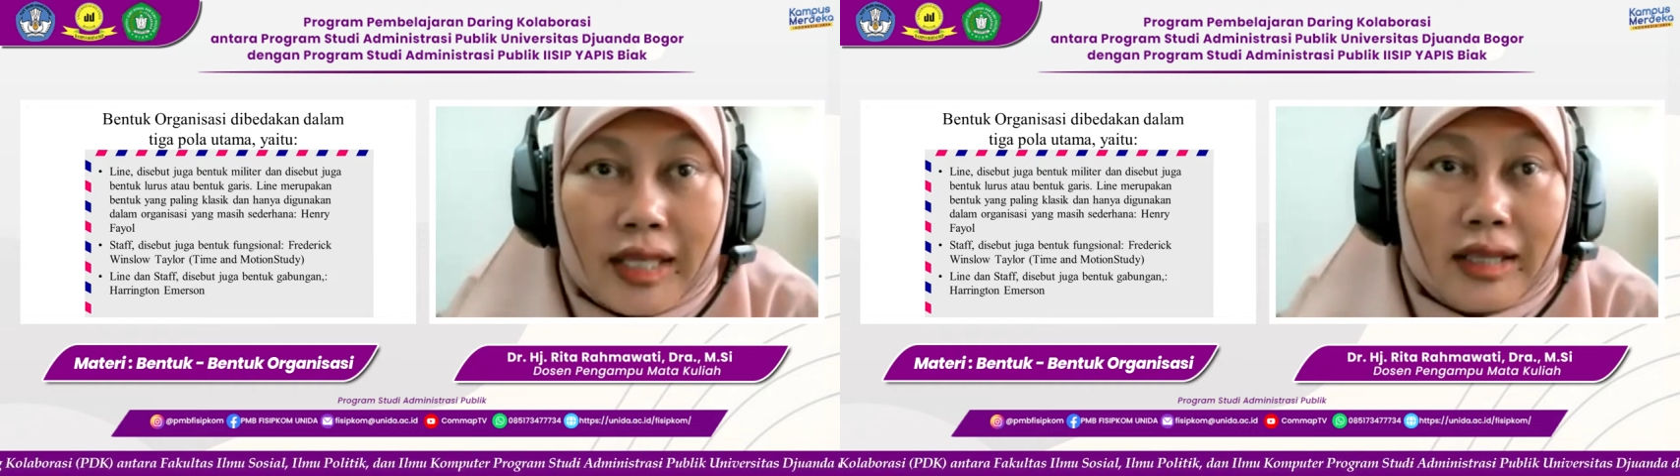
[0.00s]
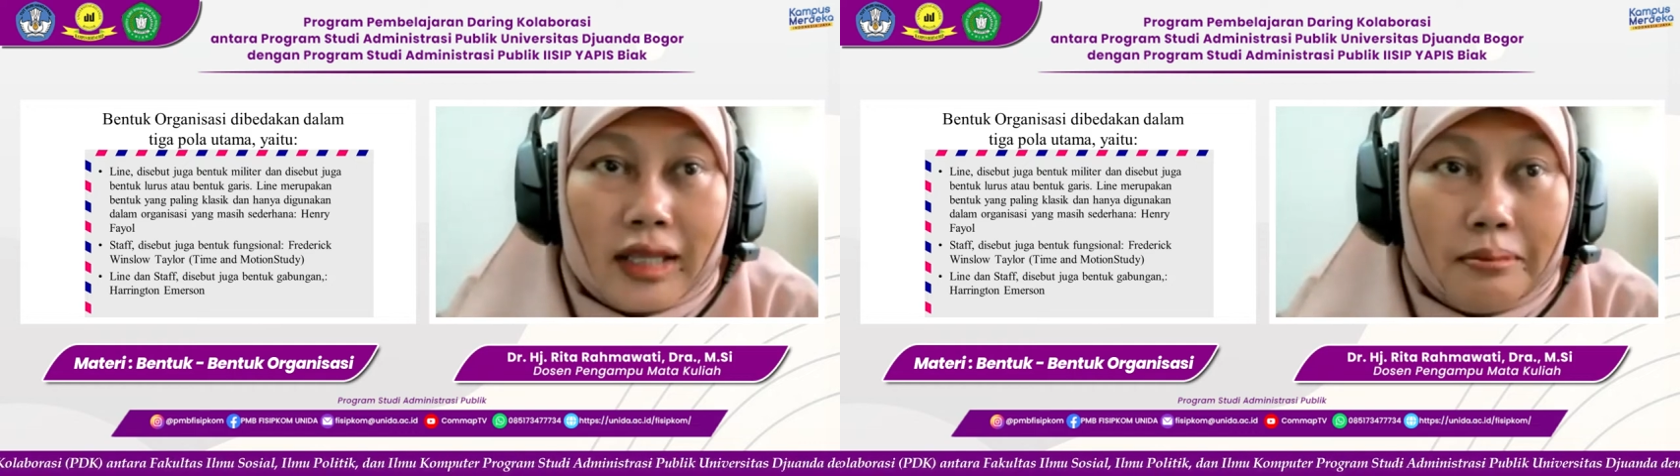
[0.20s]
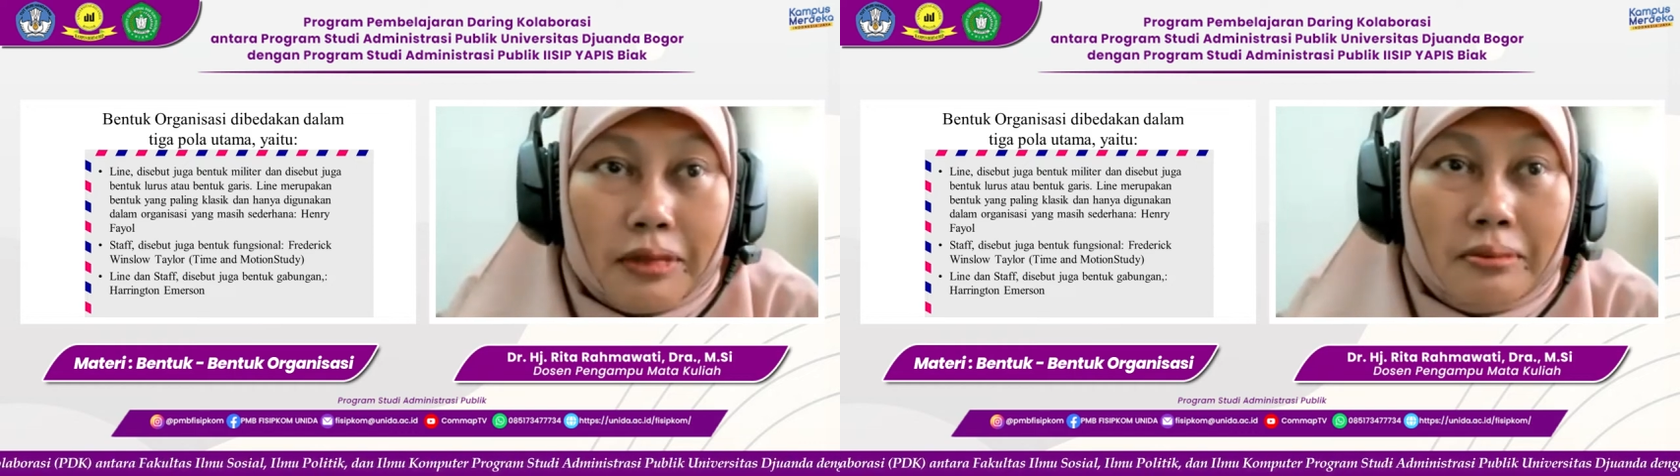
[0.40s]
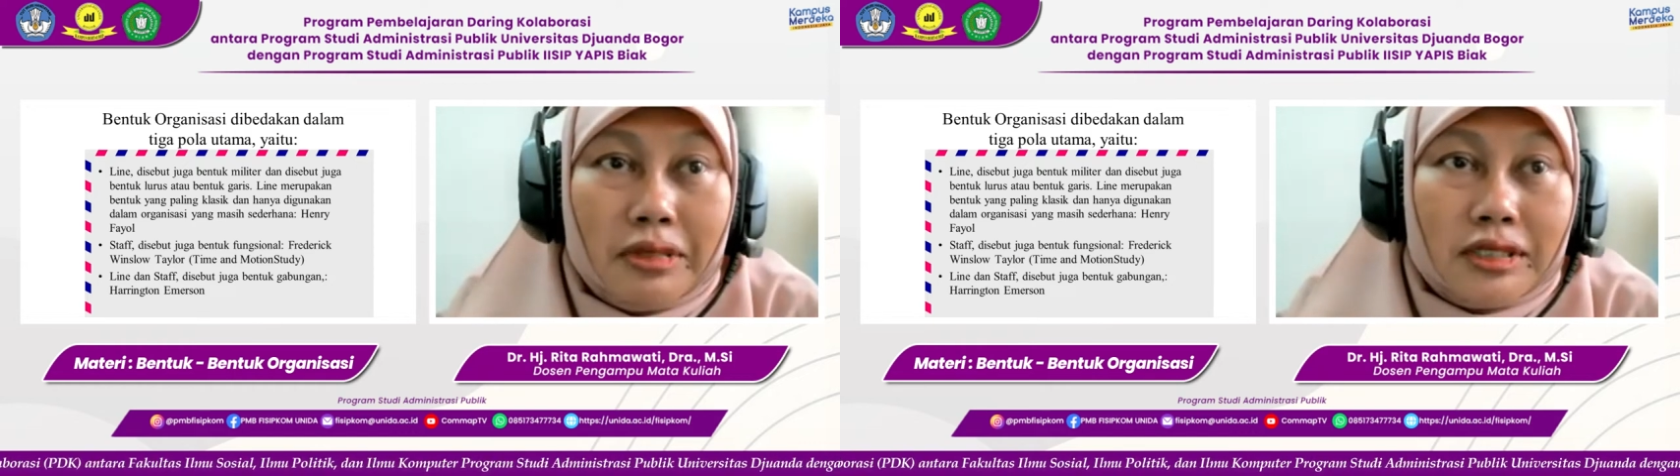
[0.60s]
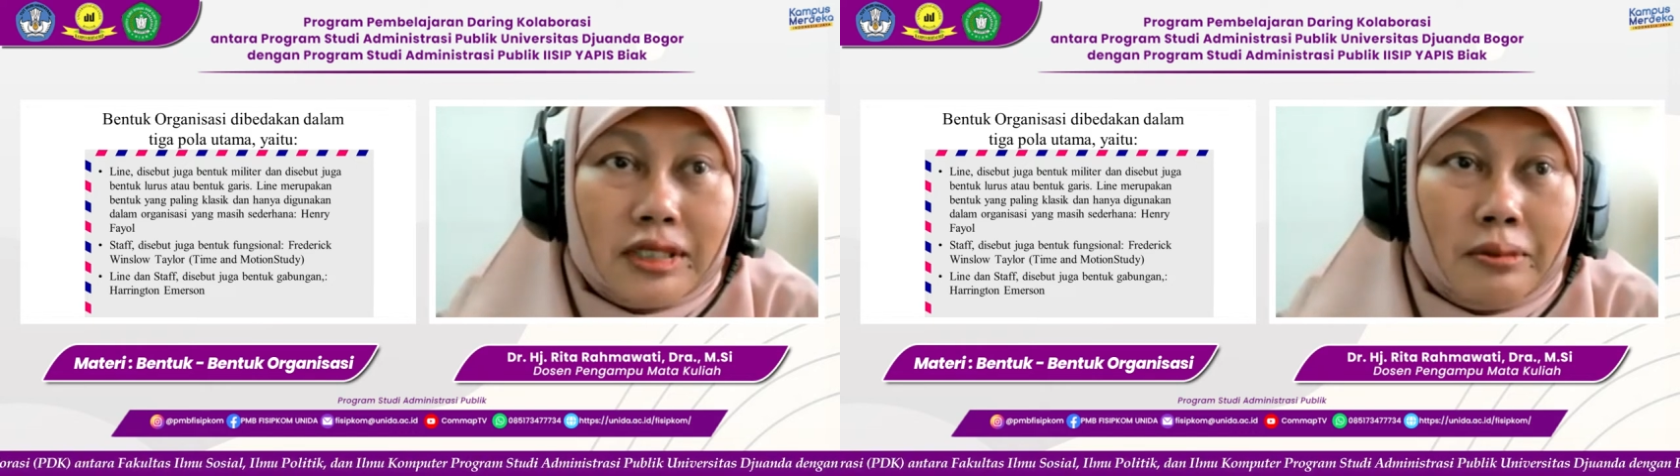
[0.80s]
tetapi
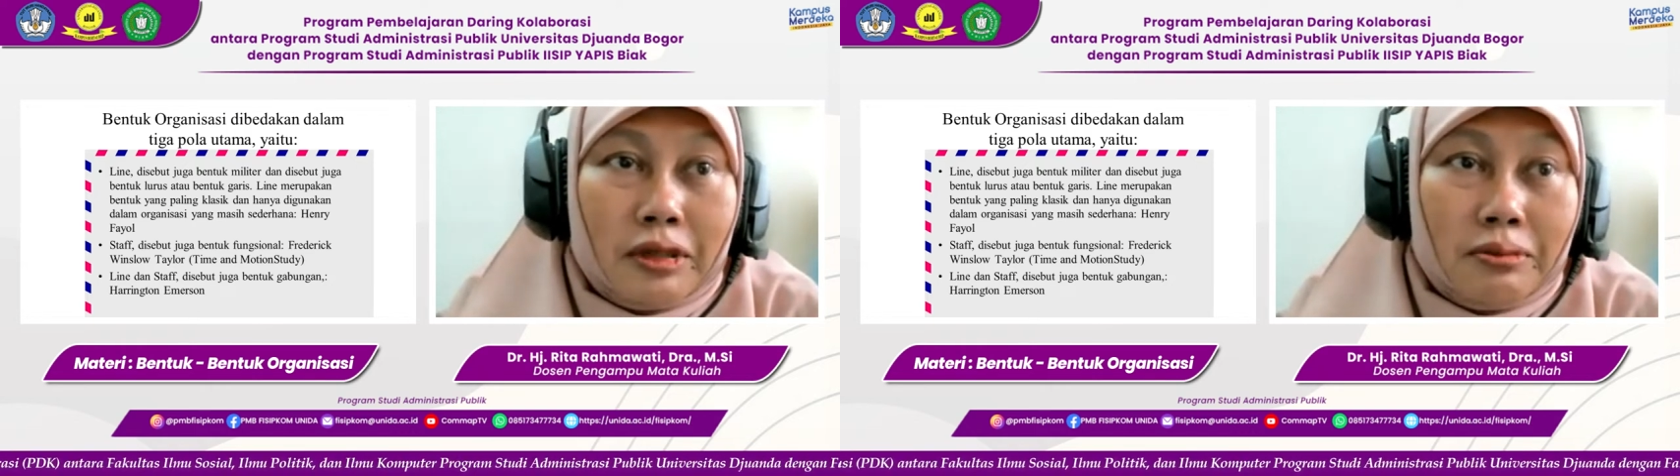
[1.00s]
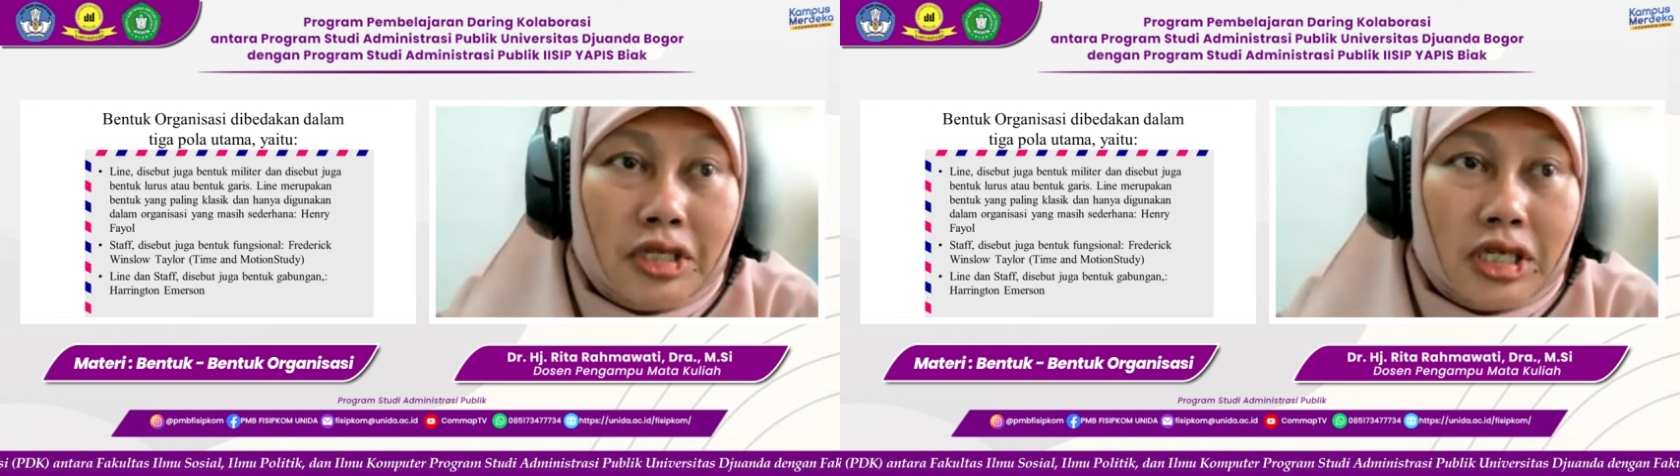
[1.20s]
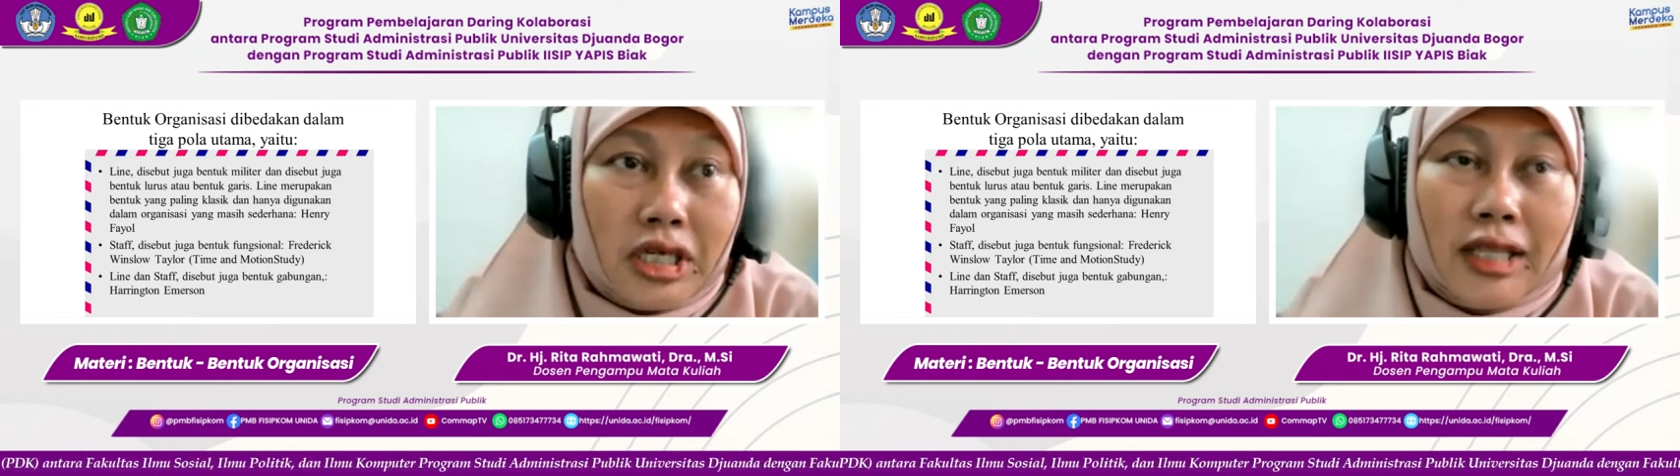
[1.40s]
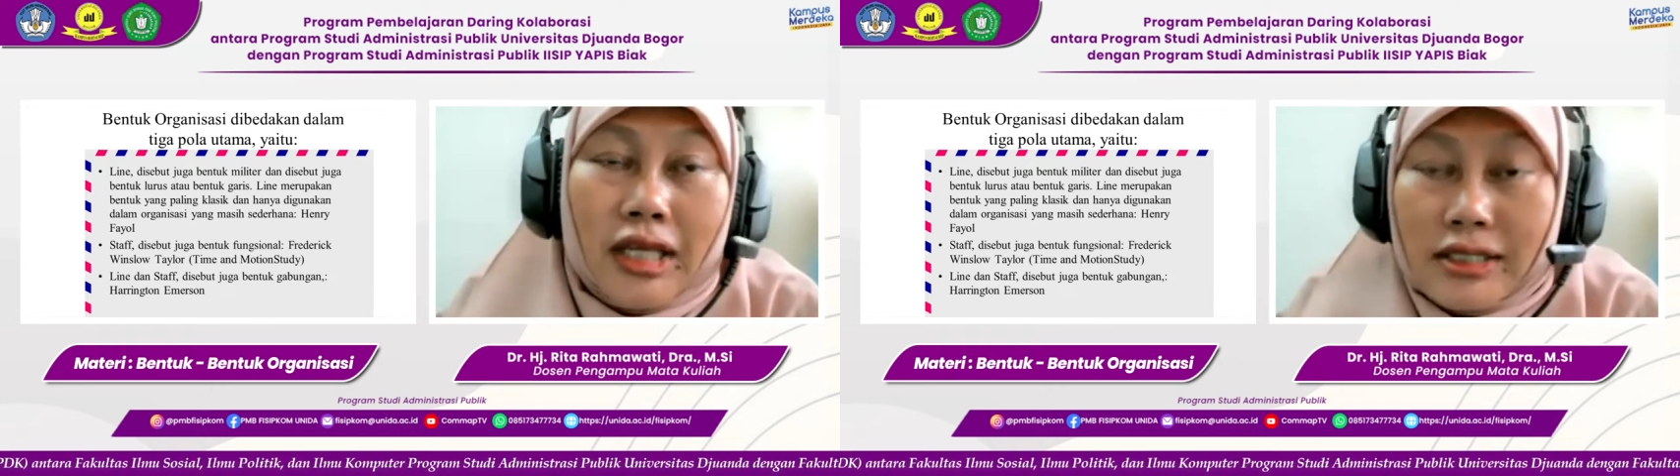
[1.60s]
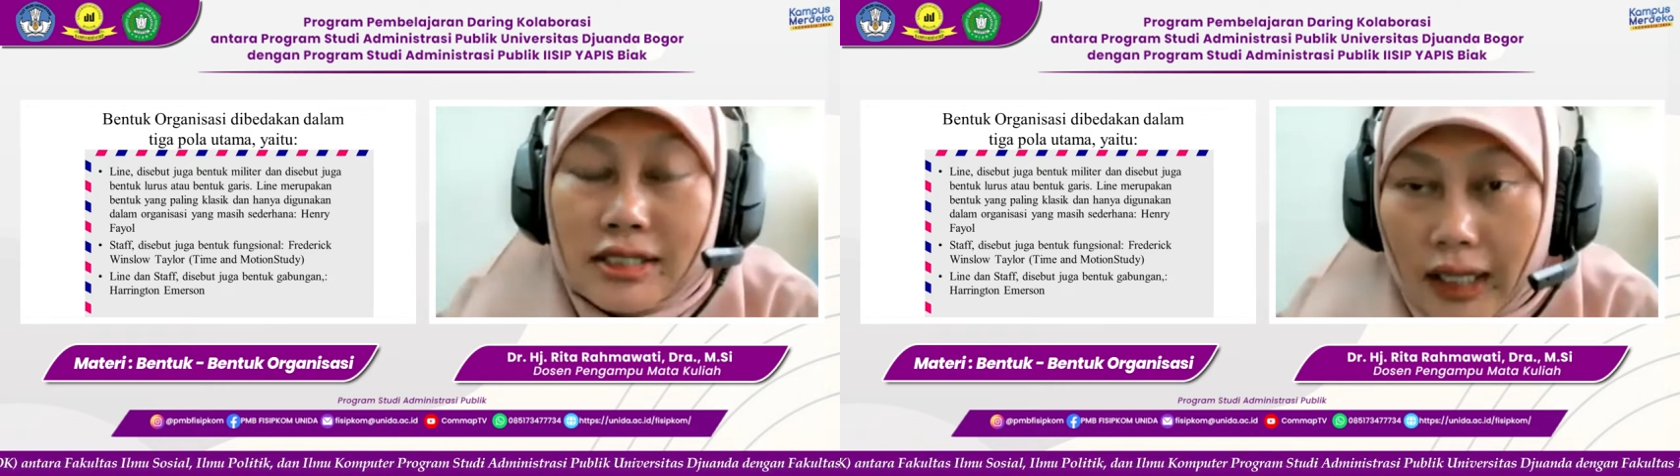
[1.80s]
bisa memberikan
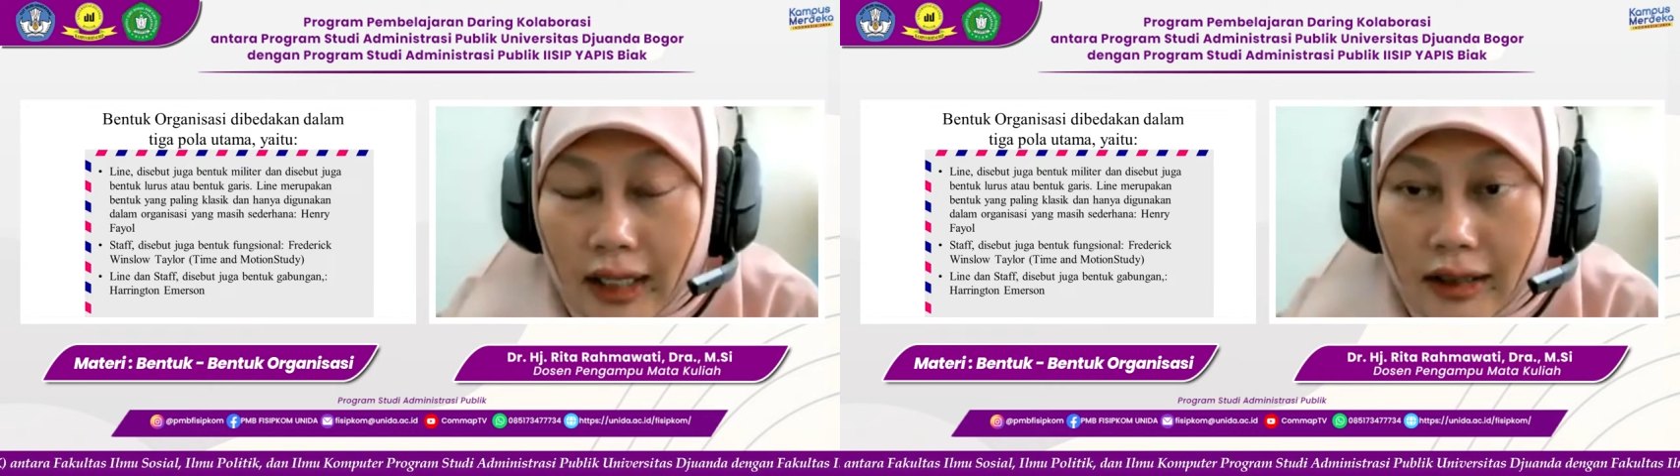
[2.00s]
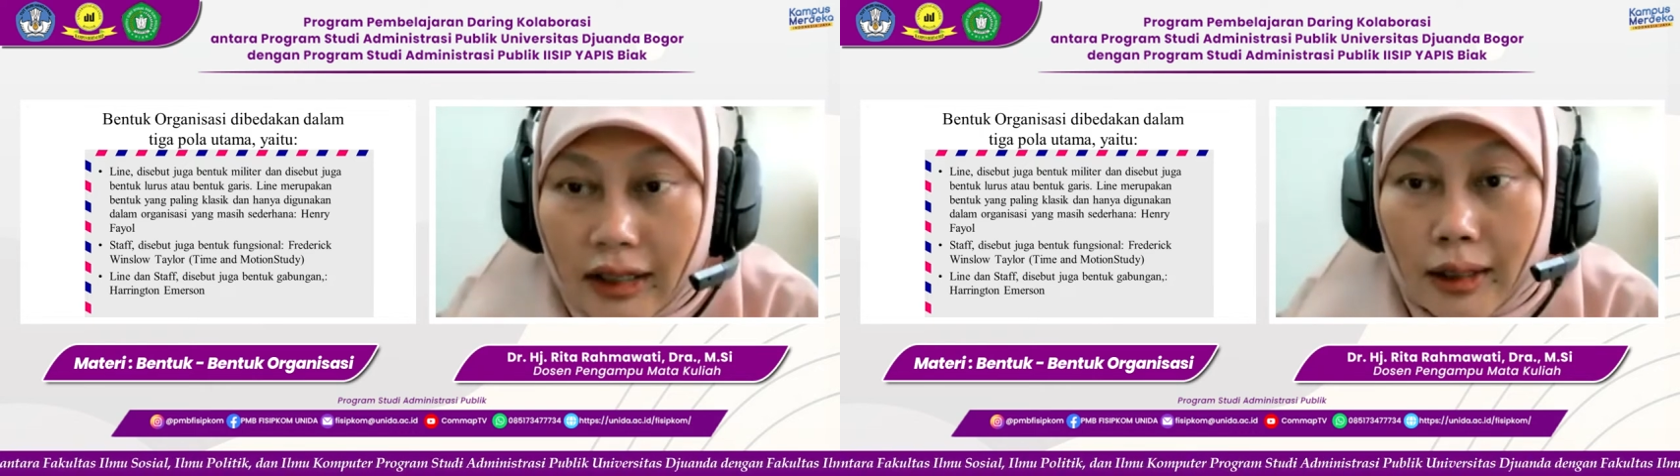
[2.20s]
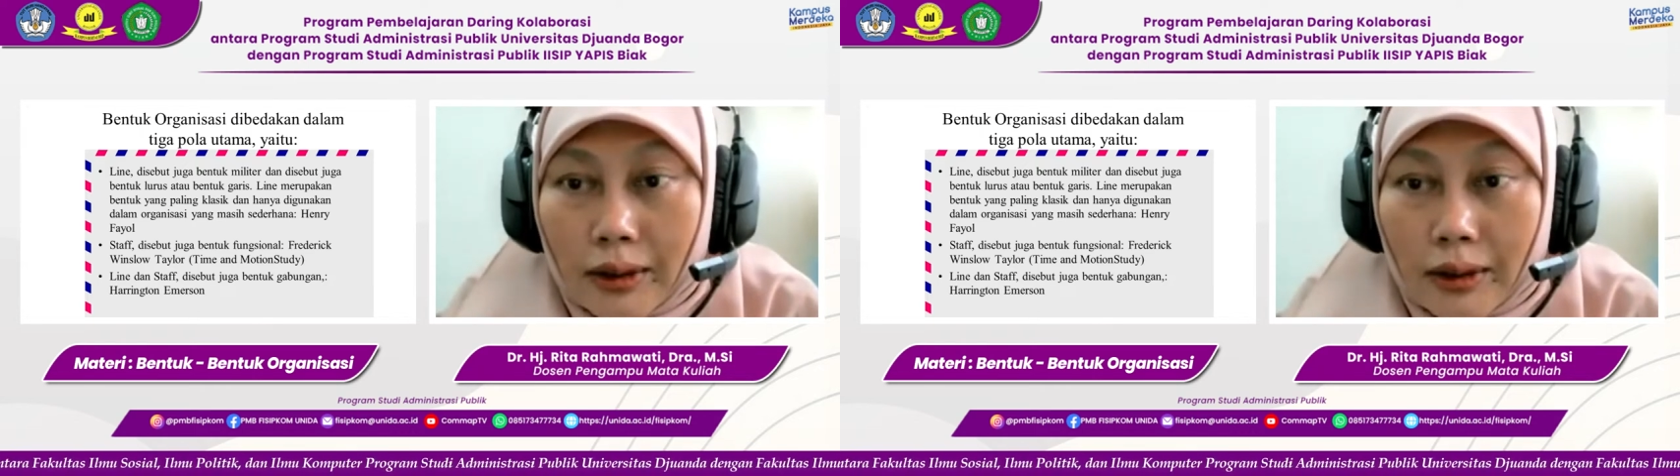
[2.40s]
nasihat